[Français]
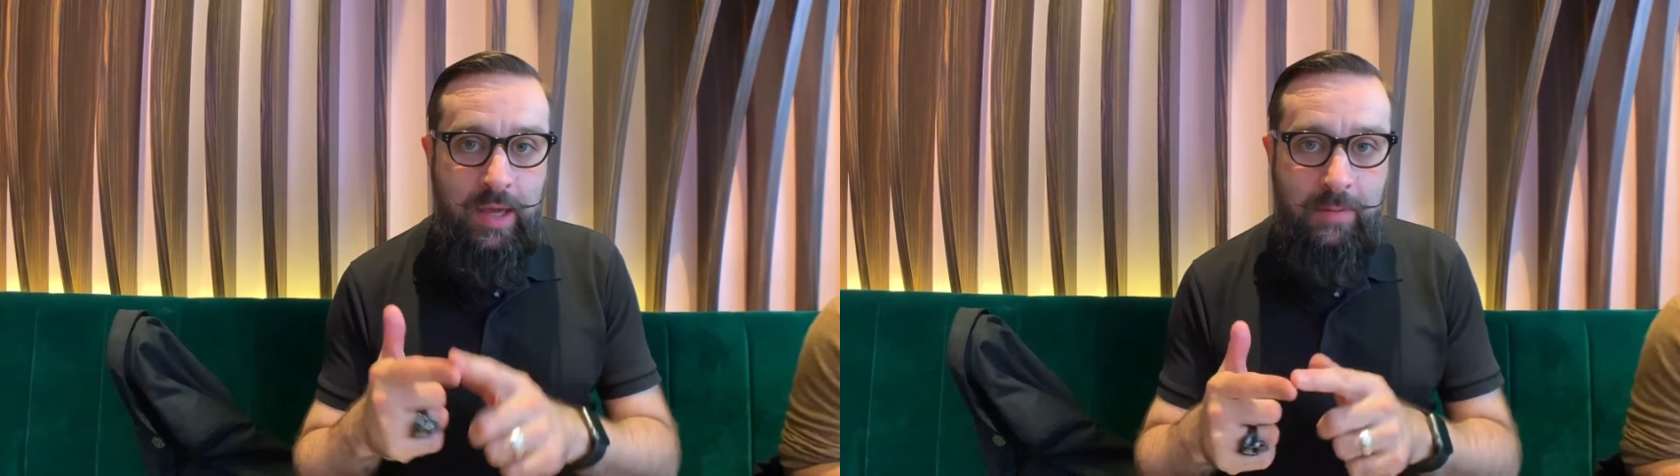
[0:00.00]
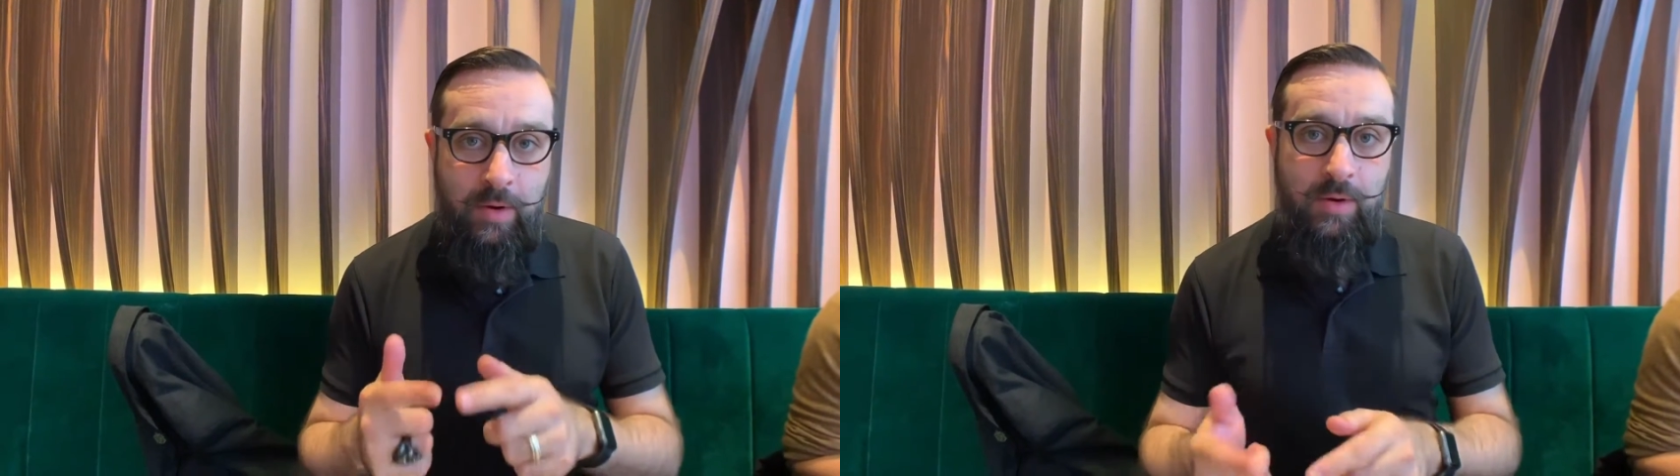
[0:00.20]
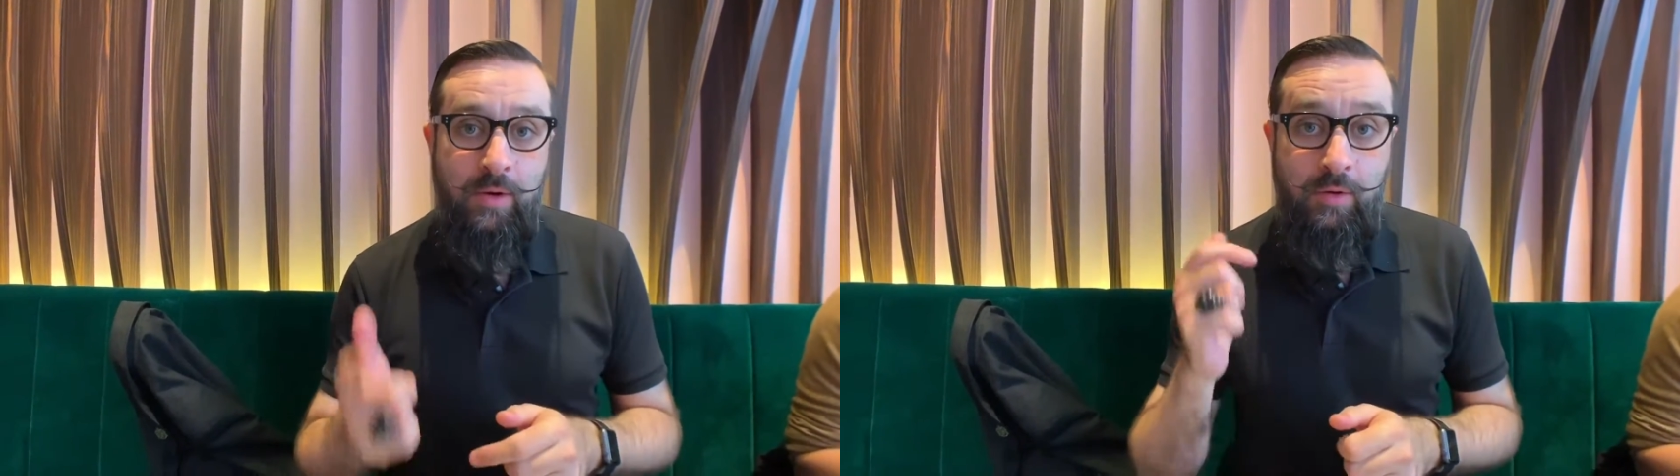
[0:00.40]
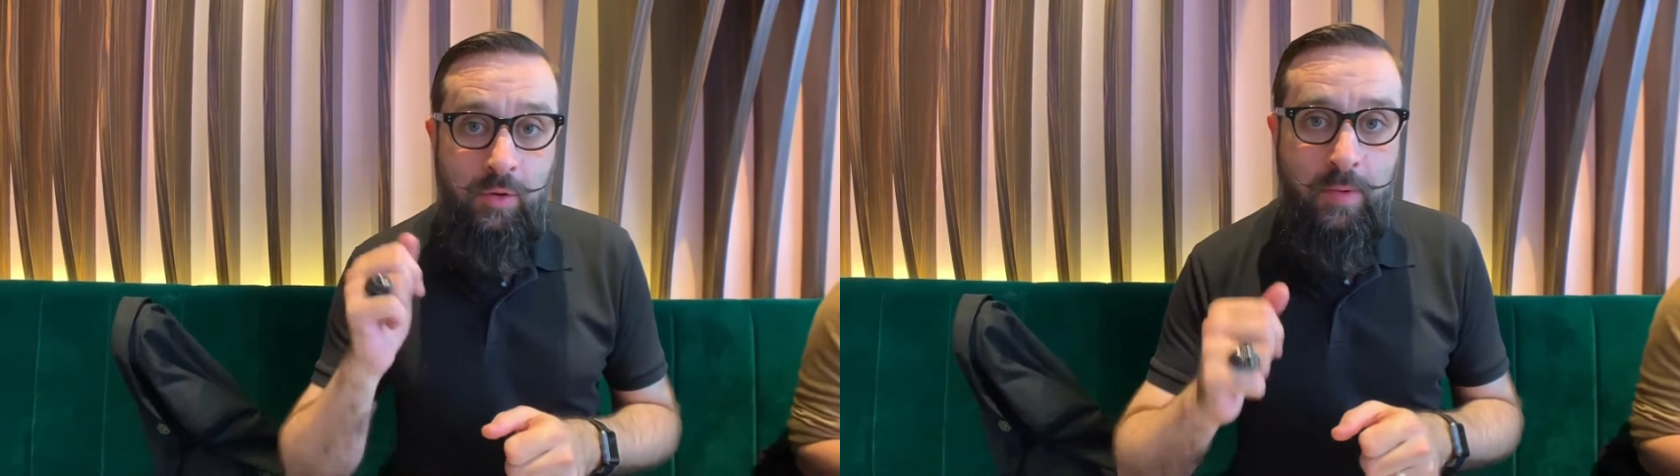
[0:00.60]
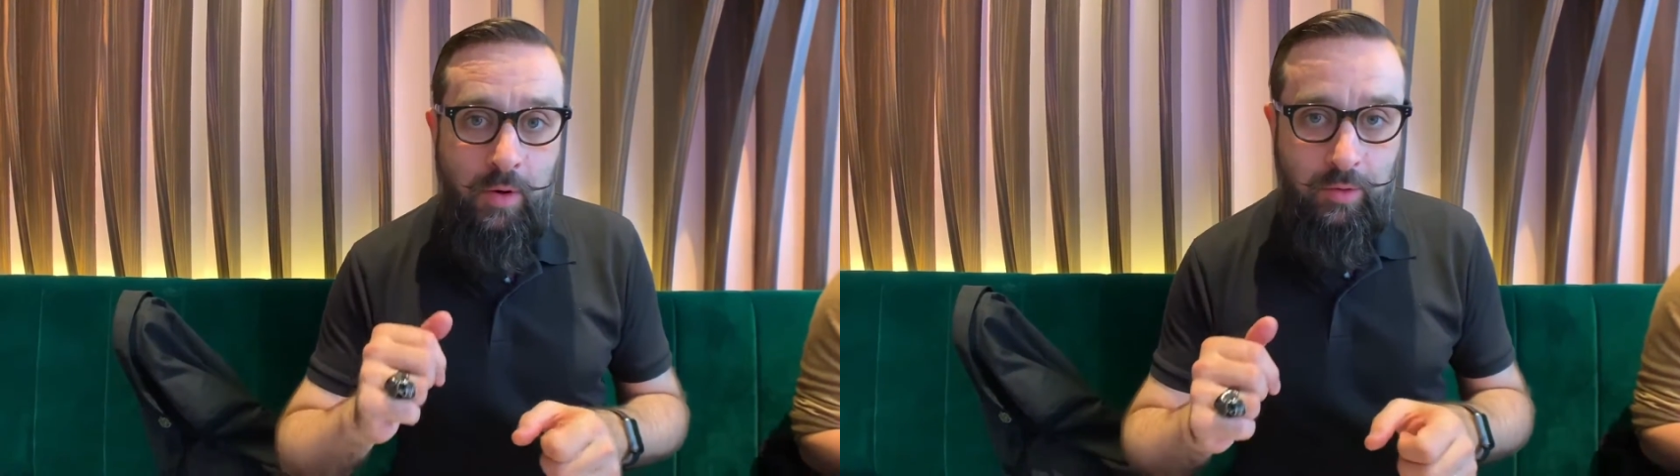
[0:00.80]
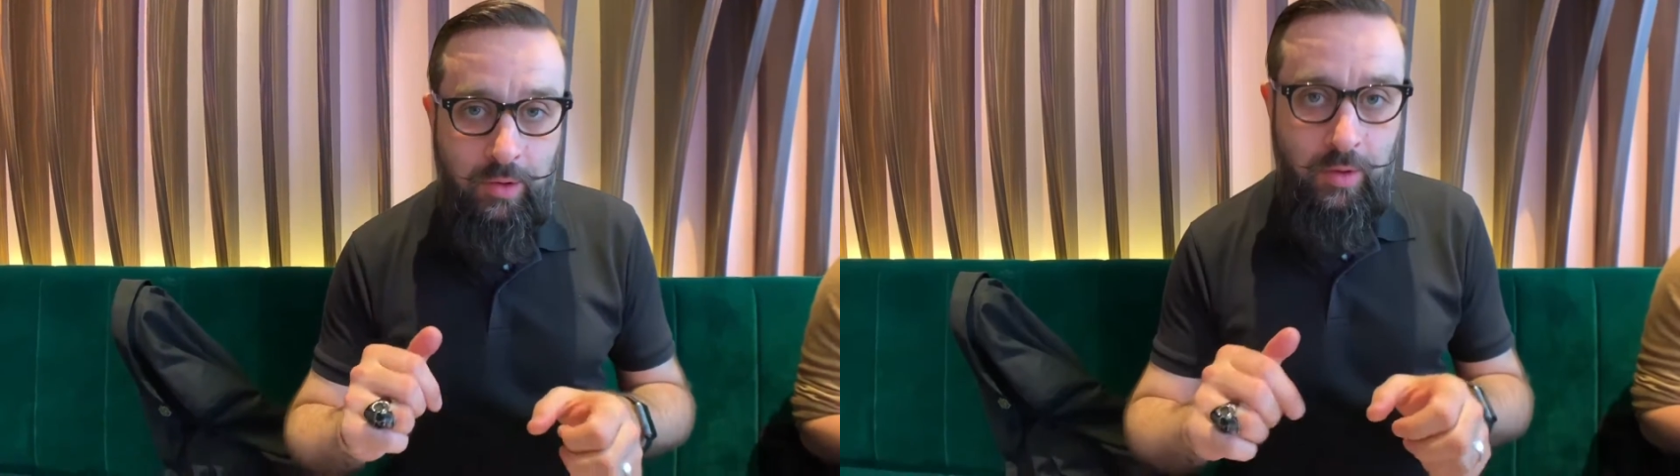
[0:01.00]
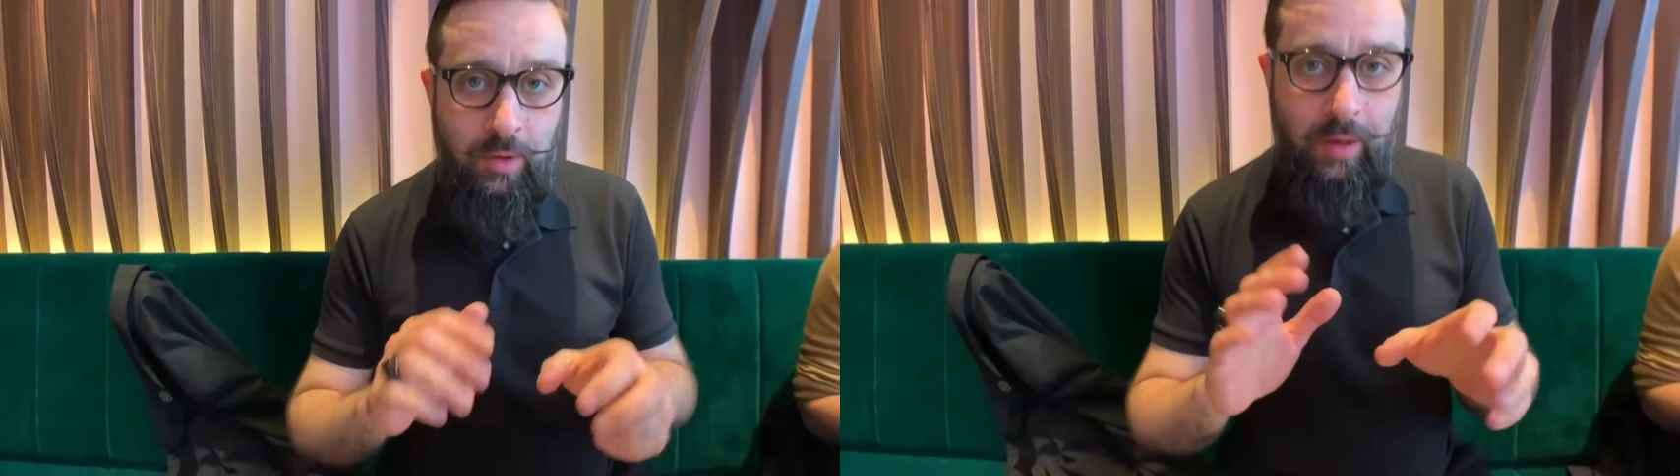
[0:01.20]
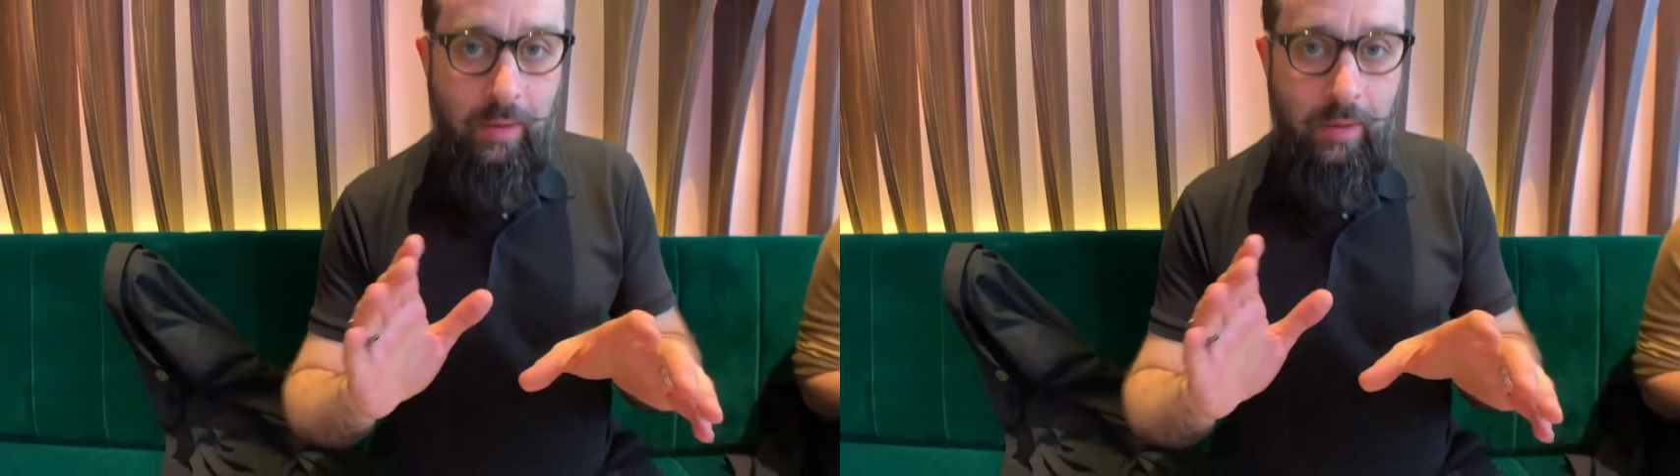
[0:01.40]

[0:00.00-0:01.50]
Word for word: et un bol. Le burger,